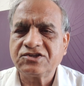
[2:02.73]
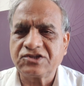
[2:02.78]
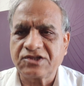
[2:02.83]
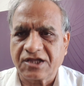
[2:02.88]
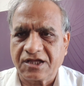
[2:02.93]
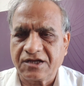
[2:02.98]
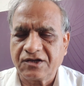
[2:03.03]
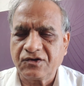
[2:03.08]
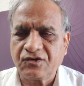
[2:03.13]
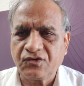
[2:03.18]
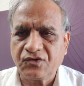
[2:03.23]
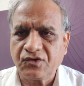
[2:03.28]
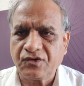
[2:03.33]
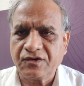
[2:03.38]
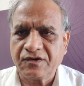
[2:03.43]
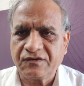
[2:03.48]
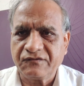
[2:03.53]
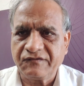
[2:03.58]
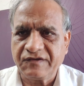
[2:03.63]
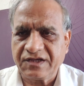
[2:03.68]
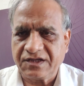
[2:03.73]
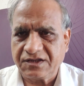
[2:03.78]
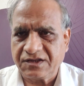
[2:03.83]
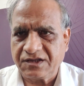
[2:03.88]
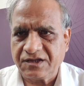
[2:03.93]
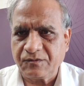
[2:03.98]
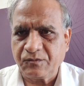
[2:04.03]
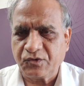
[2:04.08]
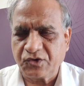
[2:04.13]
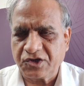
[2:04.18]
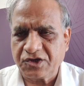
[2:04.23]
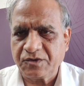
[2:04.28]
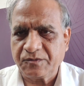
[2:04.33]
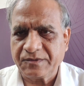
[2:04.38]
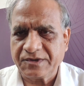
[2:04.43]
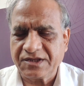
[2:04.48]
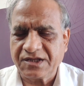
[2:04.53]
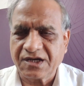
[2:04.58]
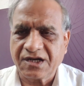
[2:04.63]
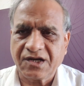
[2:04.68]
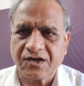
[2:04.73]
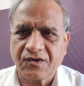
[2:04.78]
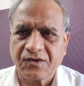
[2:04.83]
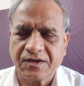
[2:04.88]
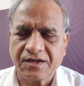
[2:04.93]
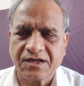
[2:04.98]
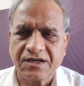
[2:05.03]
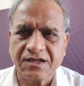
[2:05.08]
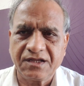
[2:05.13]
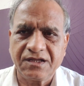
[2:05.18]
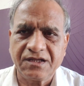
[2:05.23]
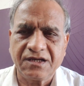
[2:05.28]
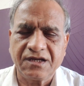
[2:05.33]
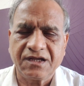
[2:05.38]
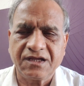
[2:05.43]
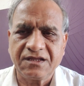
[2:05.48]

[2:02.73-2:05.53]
స్థానంలో ఉన్న వ్యక్తి ముఖ్యమంత్రి కావడానికి